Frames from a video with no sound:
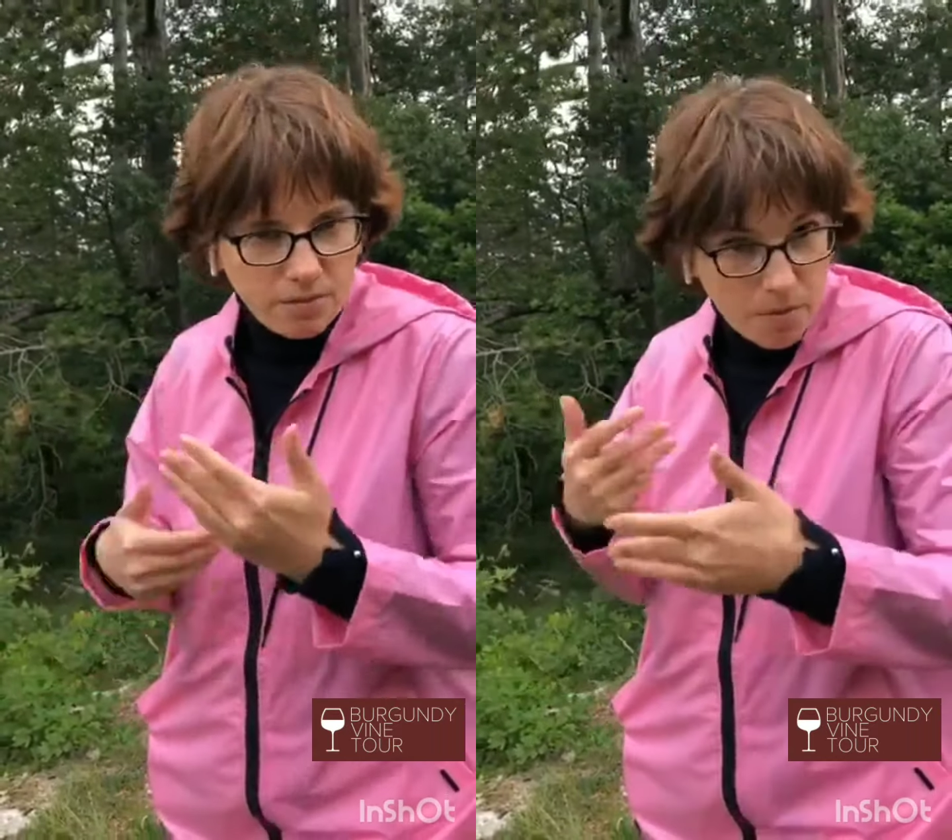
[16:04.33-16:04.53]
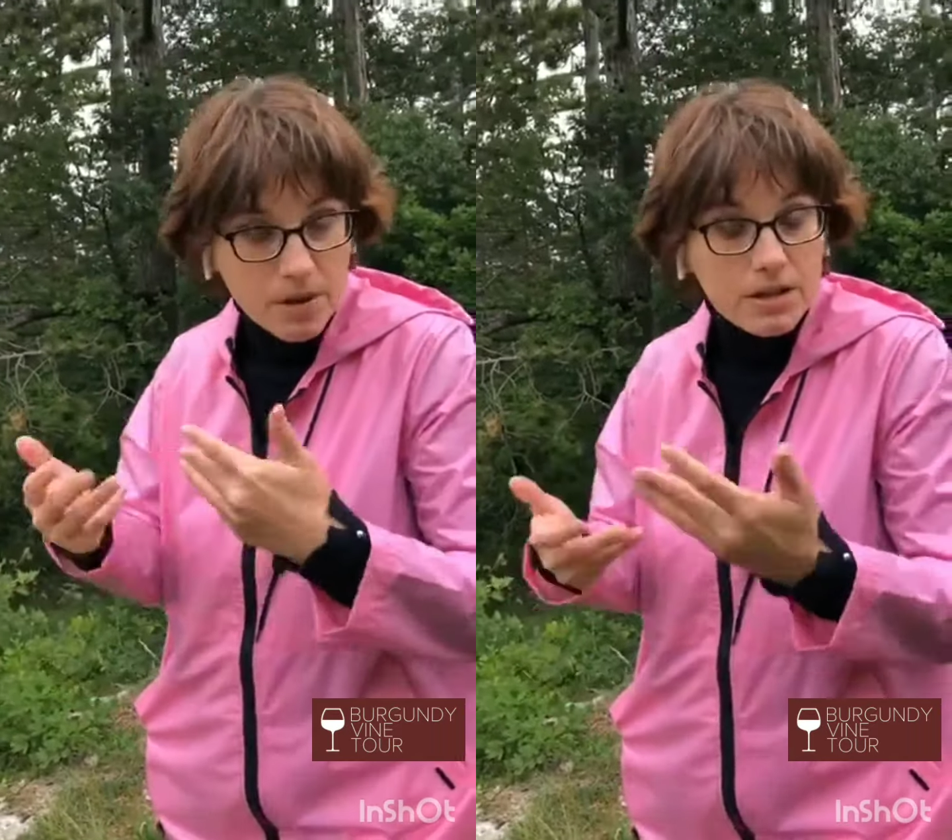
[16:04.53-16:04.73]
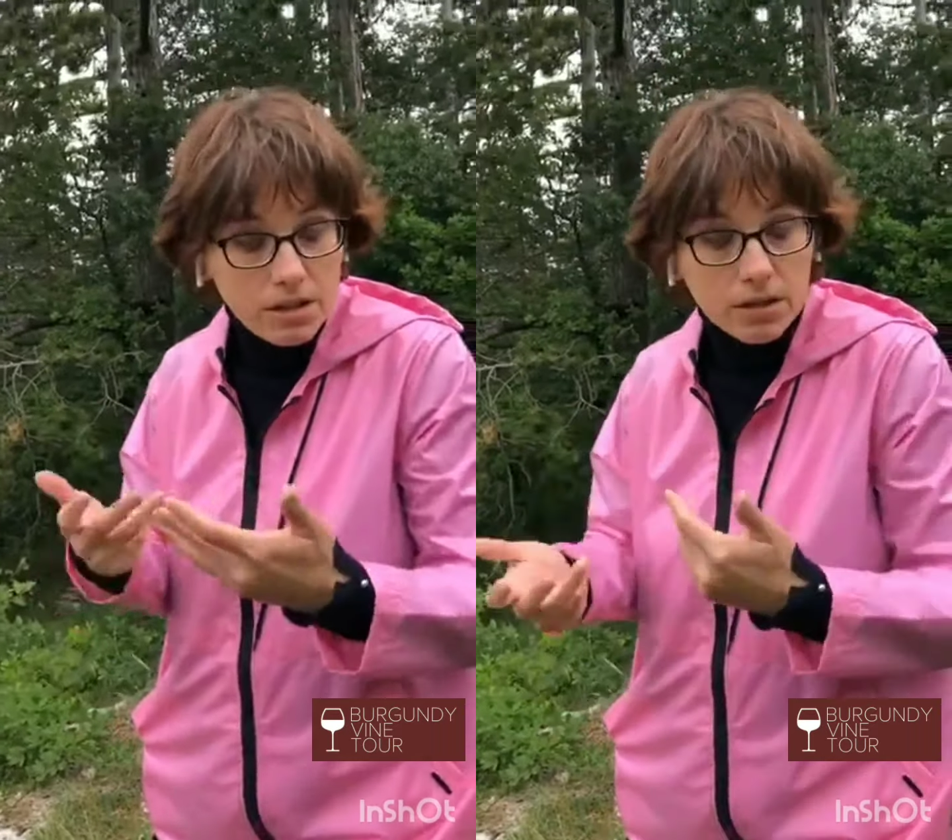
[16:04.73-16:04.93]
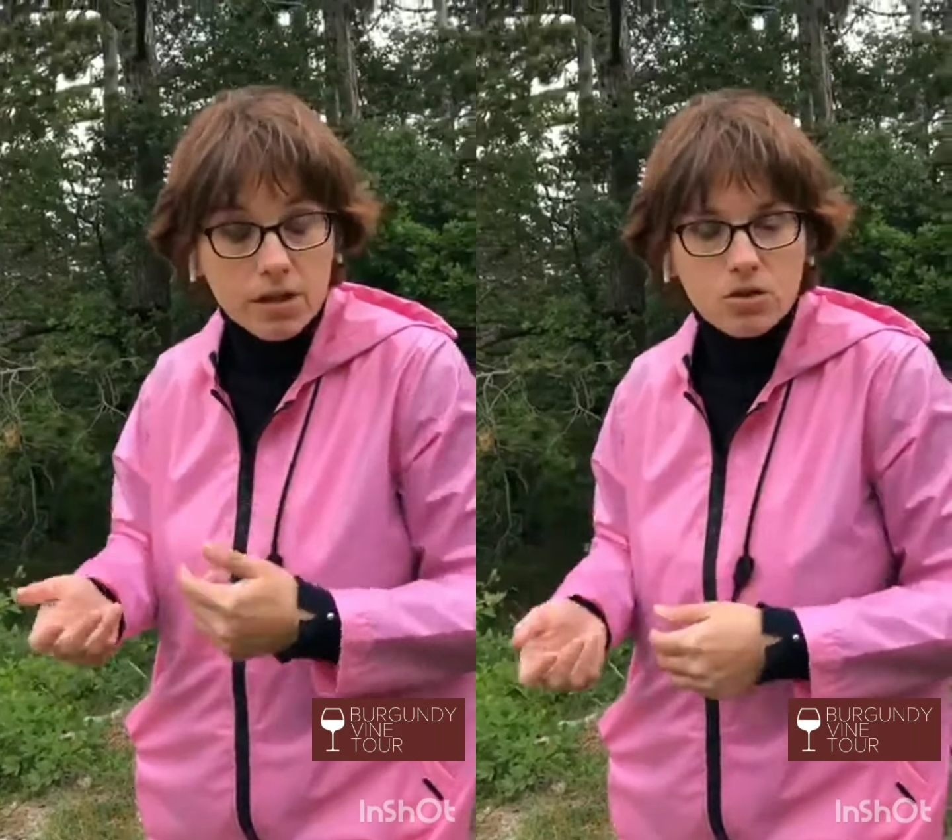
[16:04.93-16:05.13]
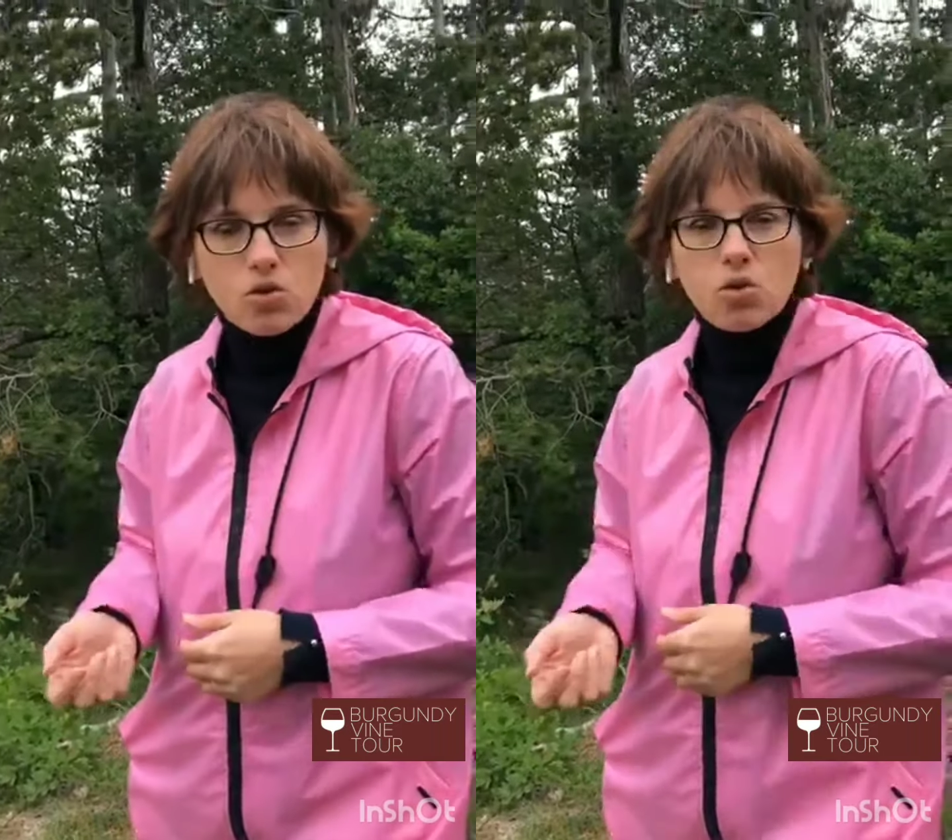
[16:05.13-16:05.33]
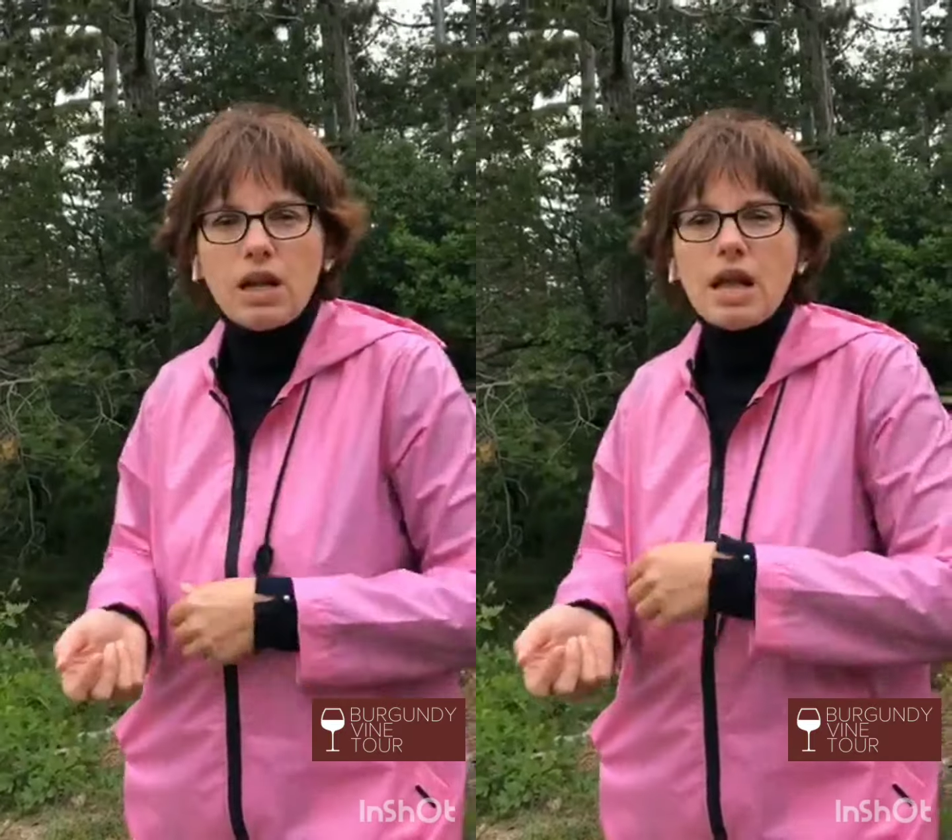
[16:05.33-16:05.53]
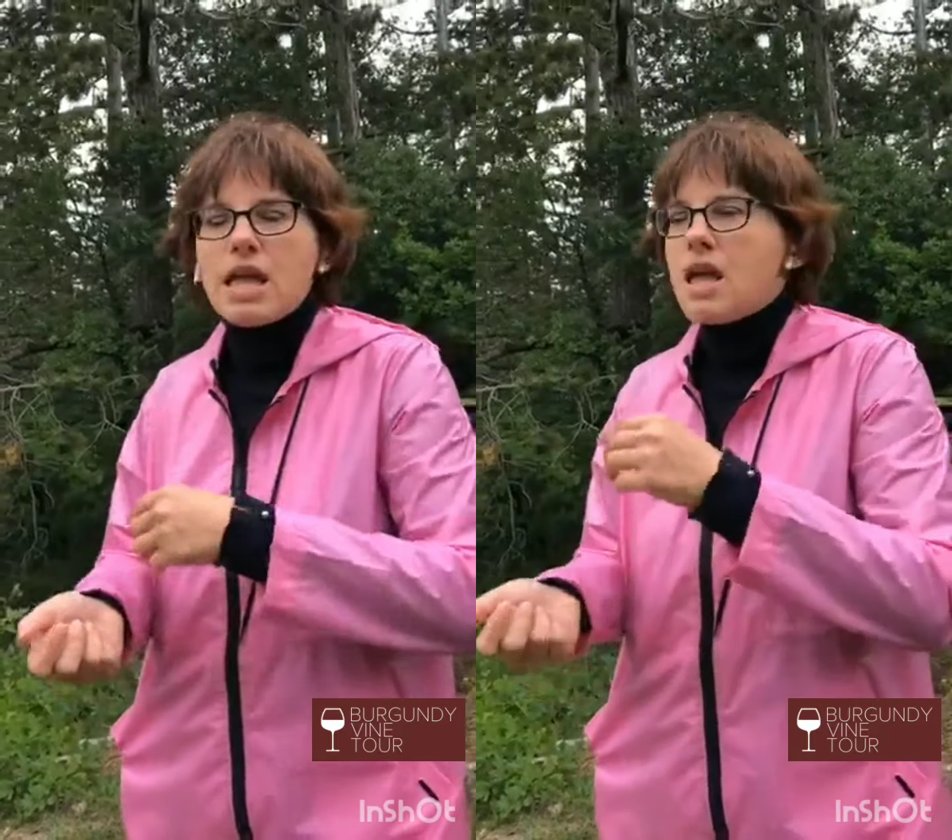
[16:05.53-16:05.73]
побродил этот сок, да,